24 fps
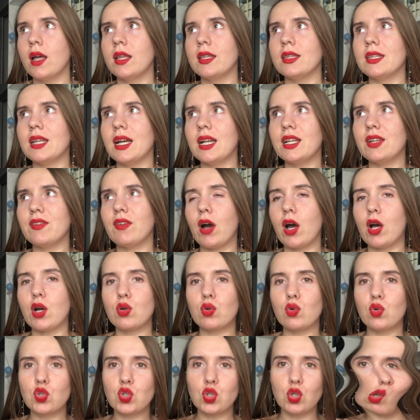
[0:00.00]
наливаю
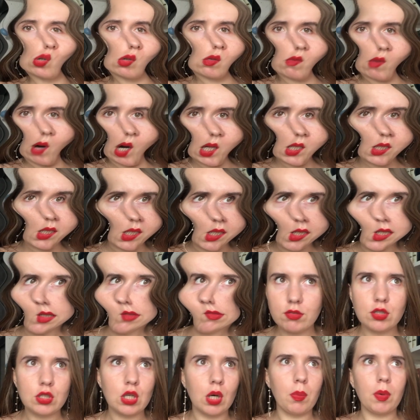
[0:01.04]
кучу воды,
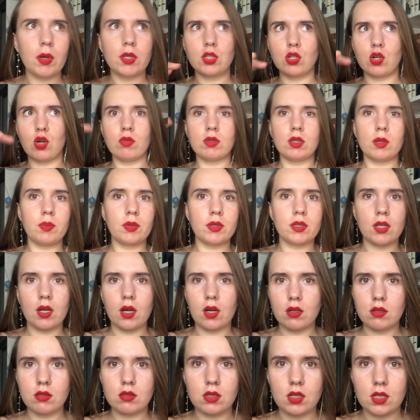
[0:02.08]
все подробно
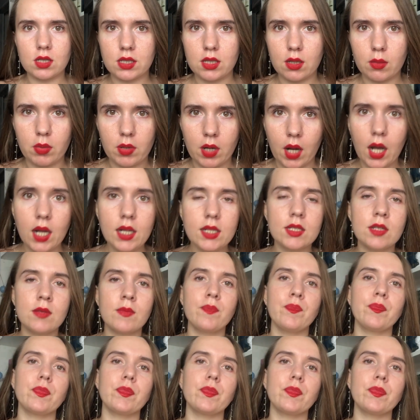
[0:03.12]
пытаюсь разобрать.